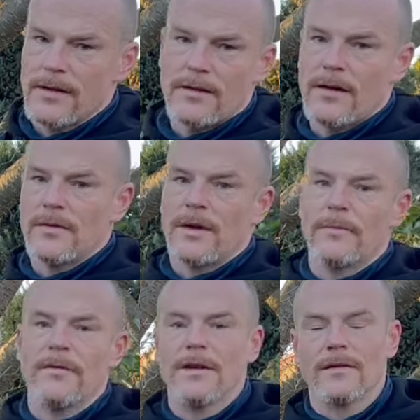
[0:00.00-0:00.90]
nicht davon
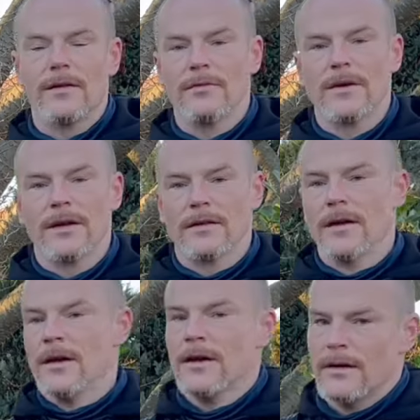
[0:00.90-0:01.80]
ab, wie das Laufrad,
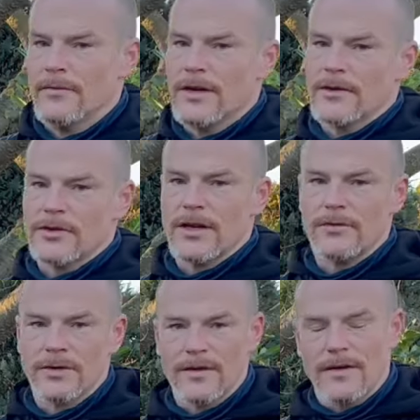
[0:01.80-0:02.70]
in welcher
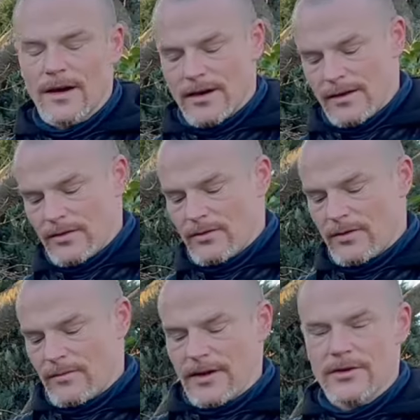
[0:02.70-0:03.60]
Stellung das gerade ist
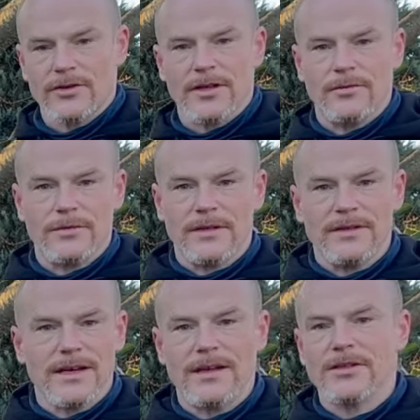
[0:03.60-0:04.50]
und in welcher Stellung
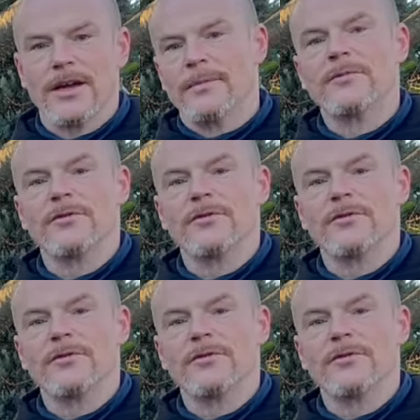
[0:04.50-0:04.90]
die Zahnscheiben